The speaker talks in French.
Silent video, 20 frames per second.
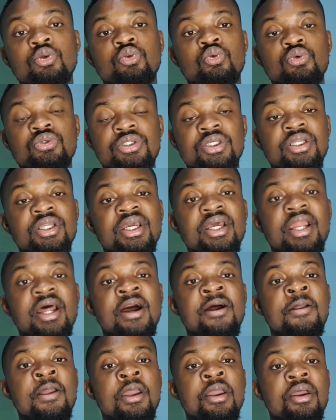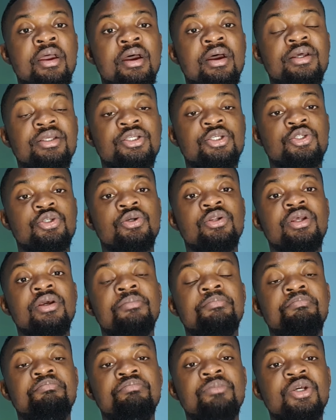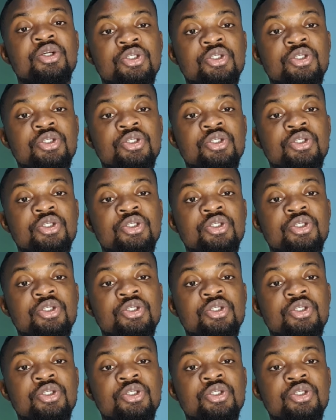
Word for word: Tous ces deux-là, euh, ce sont des,